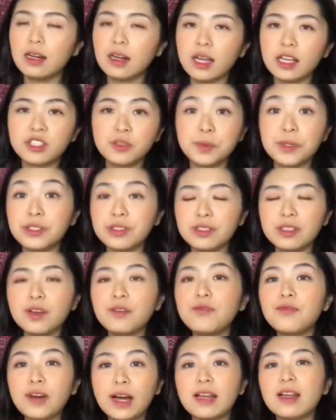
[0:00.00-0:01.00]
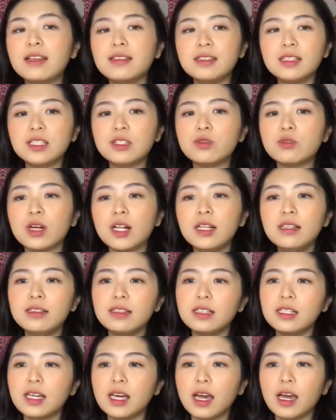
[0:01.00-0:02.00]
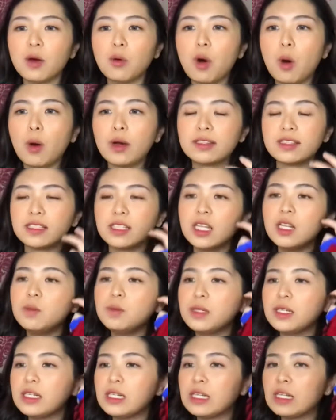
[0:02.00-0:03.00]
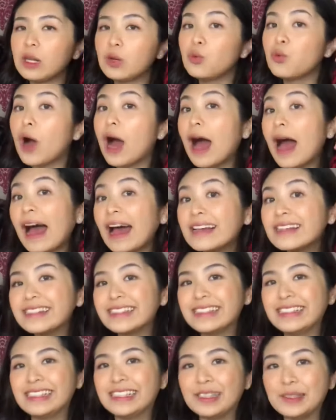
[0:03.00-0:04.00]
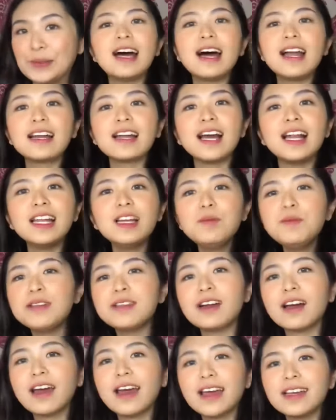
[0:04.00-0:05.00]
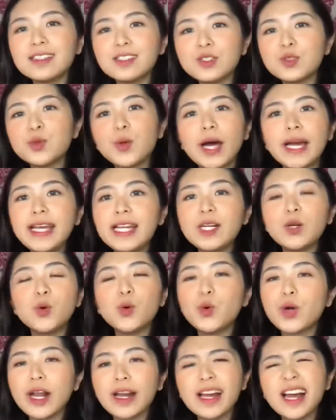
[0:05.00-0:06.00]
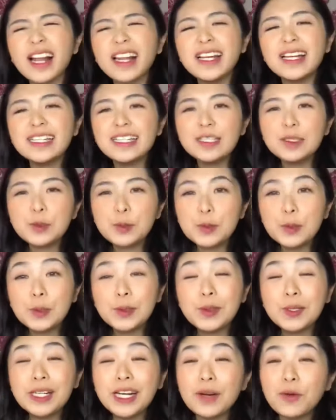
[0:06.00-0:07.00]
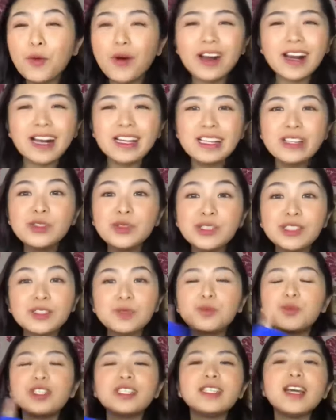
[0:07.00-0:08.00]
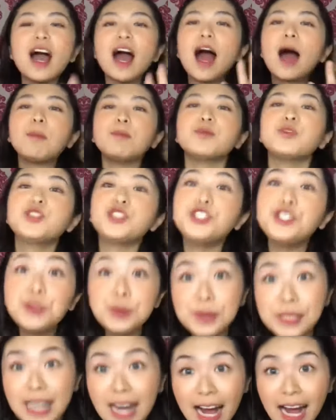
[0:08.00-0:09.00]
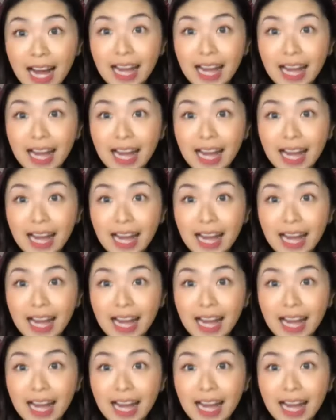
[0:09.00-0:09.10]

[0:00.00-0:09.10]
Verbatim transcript: Dan experience-nya fun aja gitu kan, jadi kayak wawasannya lebih luas gitu. Dan kalian bisa kayak sesuaiin ukuran kalian gitu loh. Dan warnanya juga semuanya up to you guys.